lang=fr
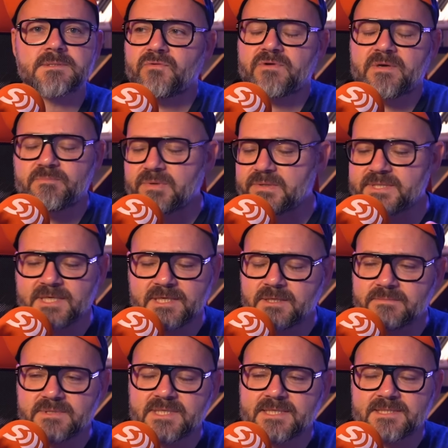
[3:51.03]
Enfin, penser
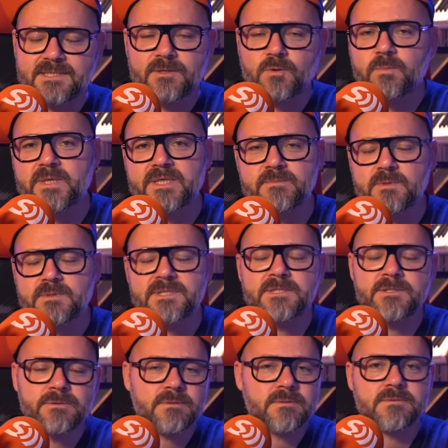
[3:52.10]
comme ça, c'est complètement
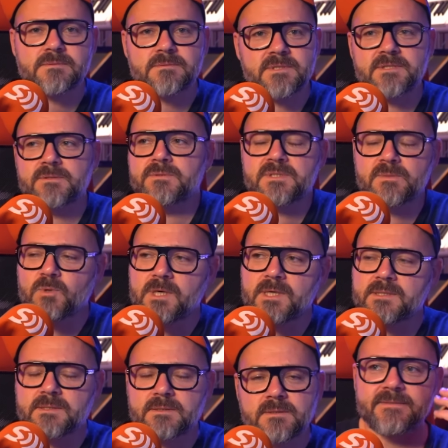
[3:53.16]
idiot. Excusez-moi.